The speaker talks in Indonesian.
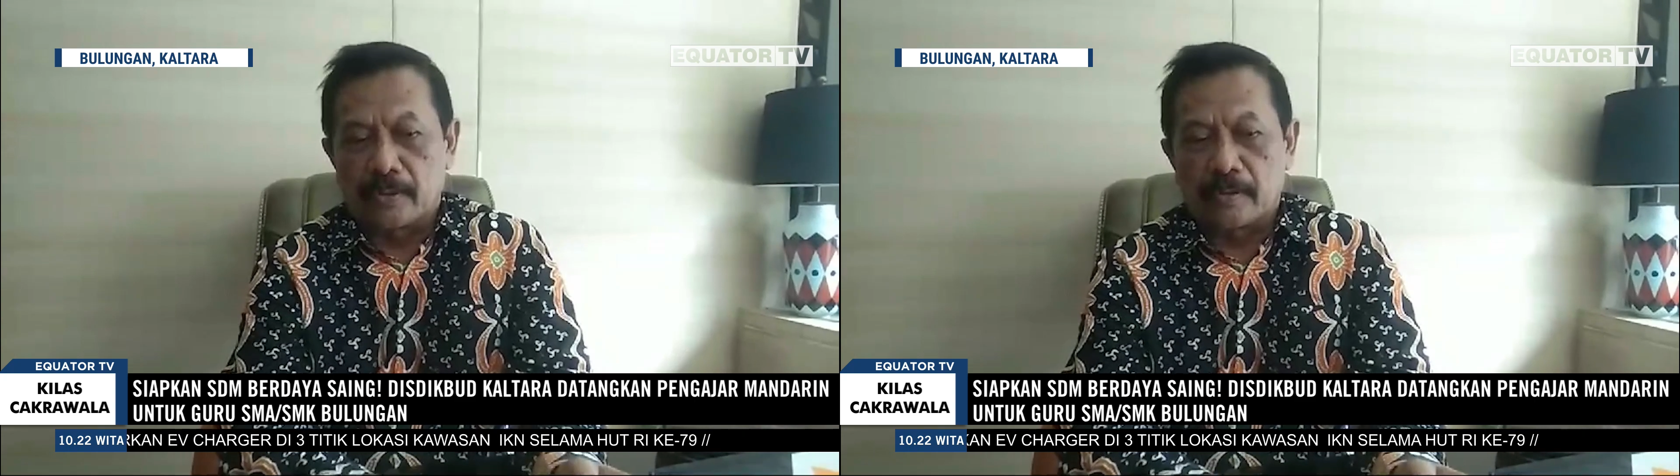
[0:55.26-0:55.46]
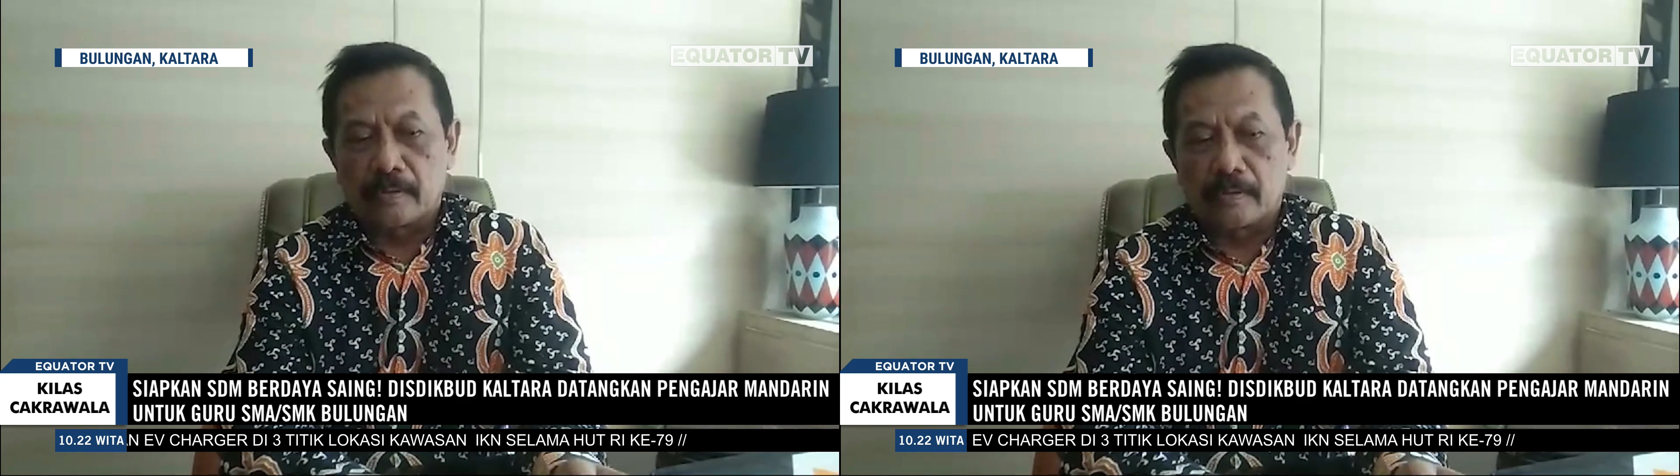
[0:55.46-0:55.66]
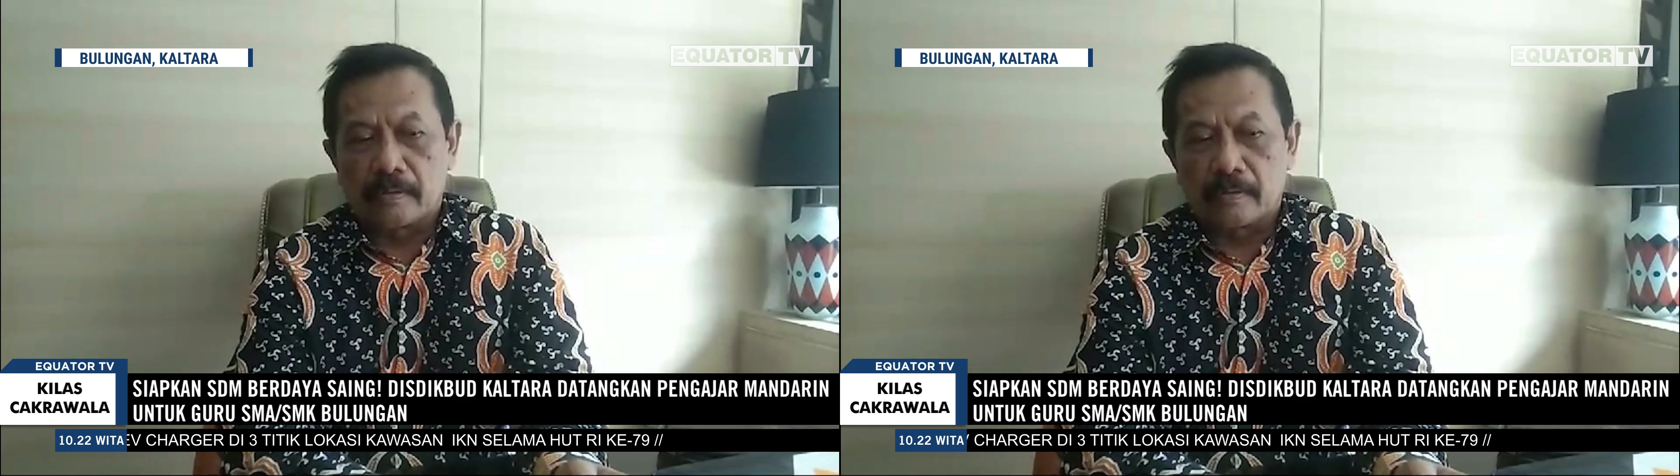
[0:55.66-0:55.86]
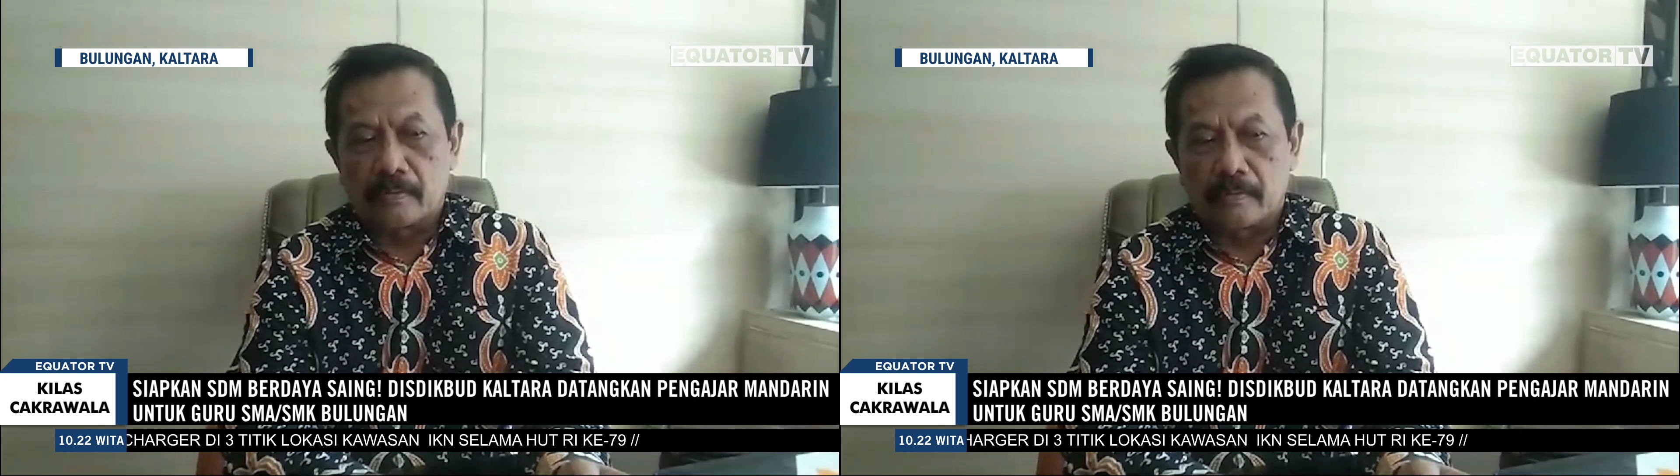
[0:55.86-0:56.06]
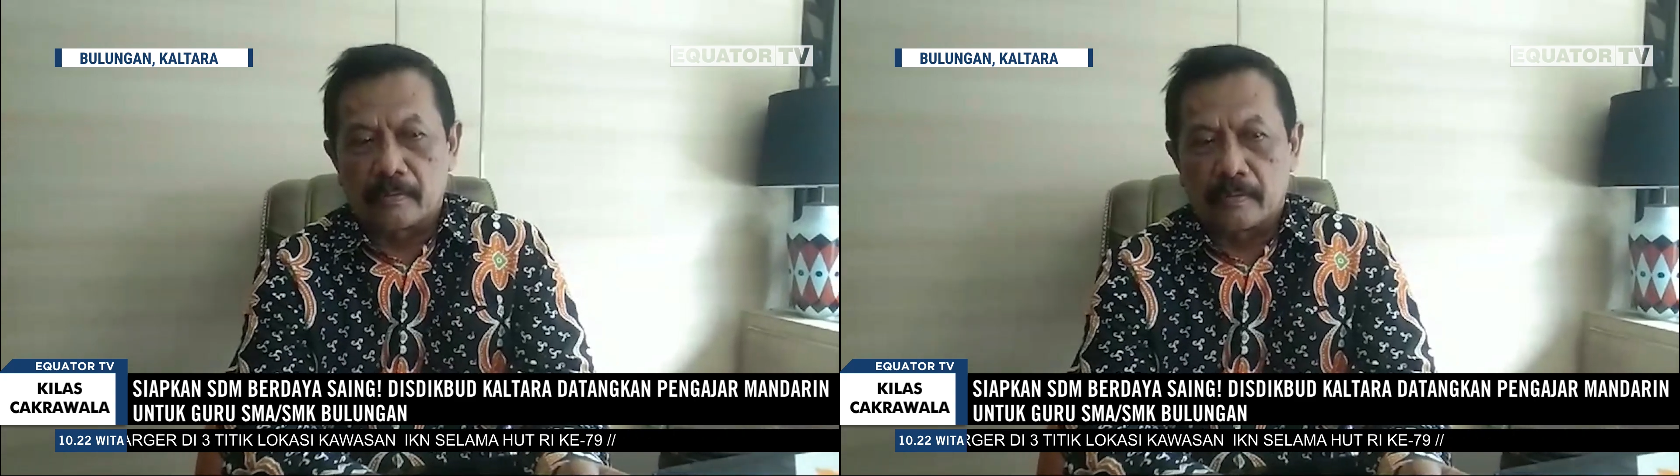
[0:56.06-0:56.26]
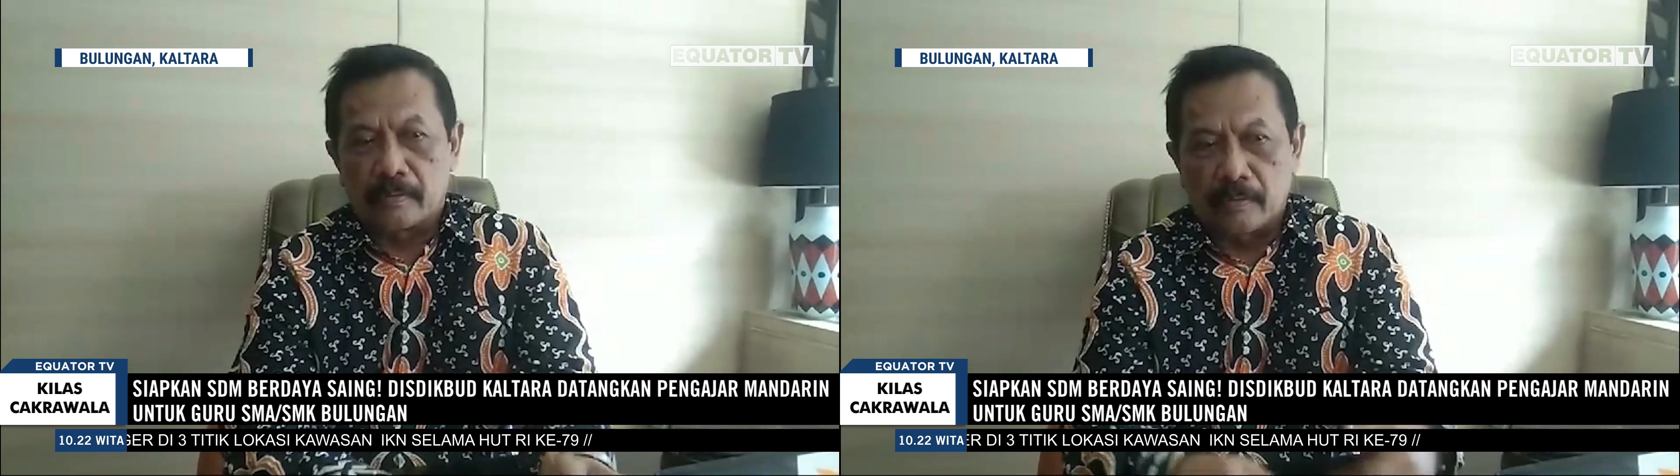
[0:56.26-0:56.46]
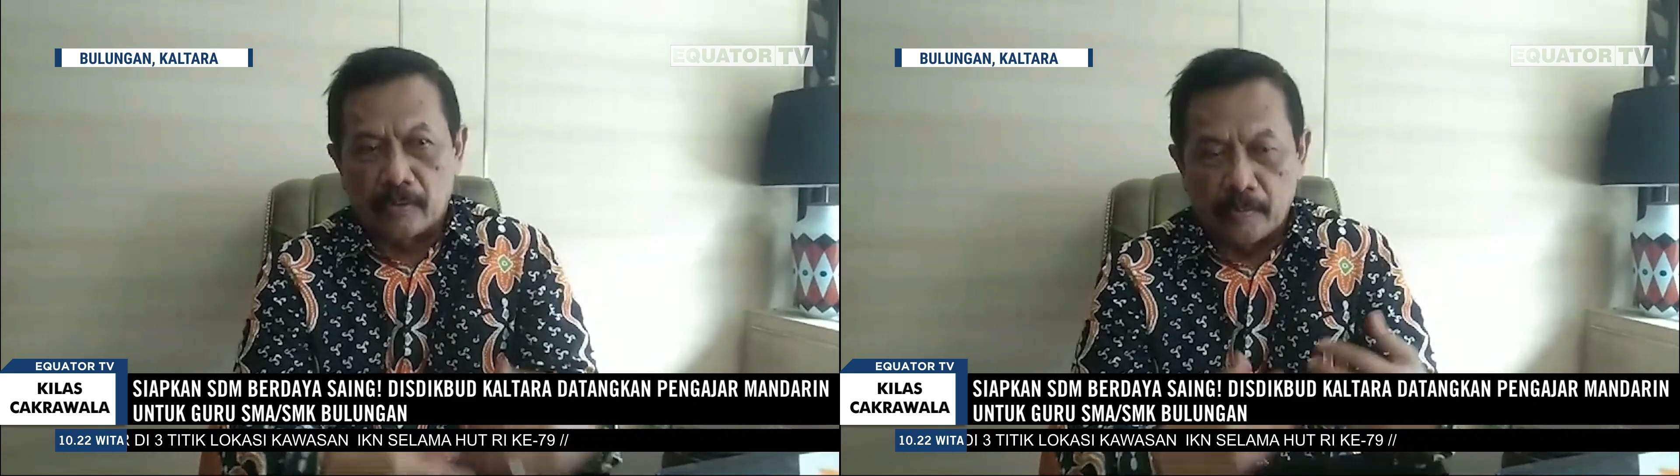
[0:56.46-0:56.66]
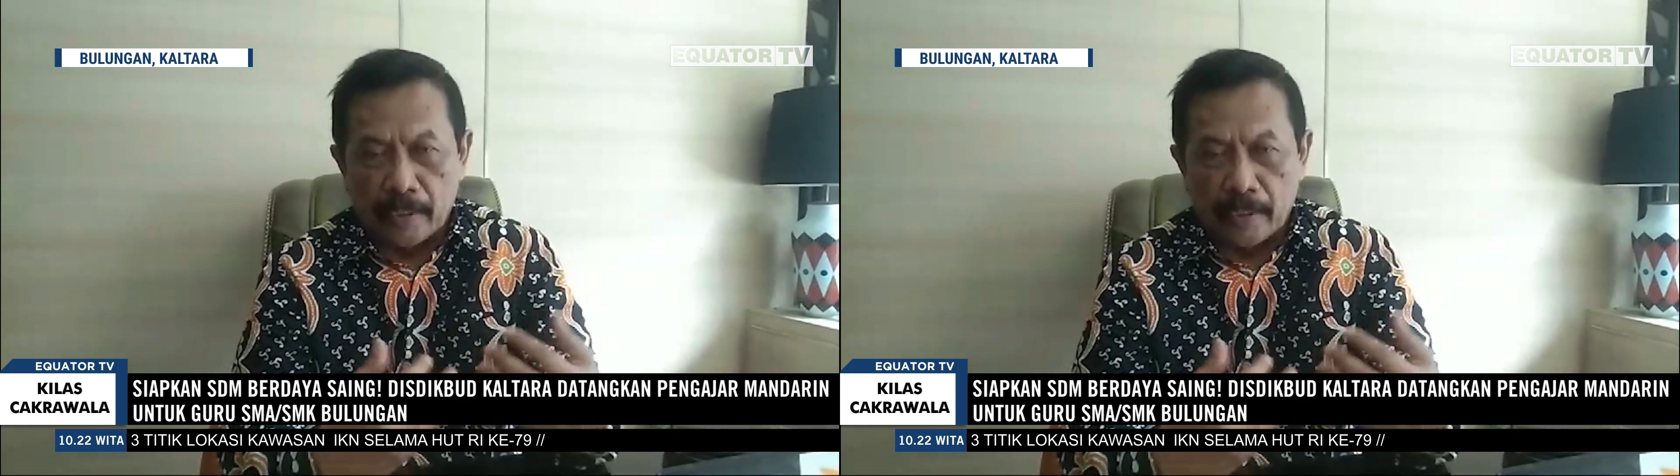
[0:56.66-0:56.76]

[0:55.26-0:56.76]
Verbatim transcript: fokus pada penyiapan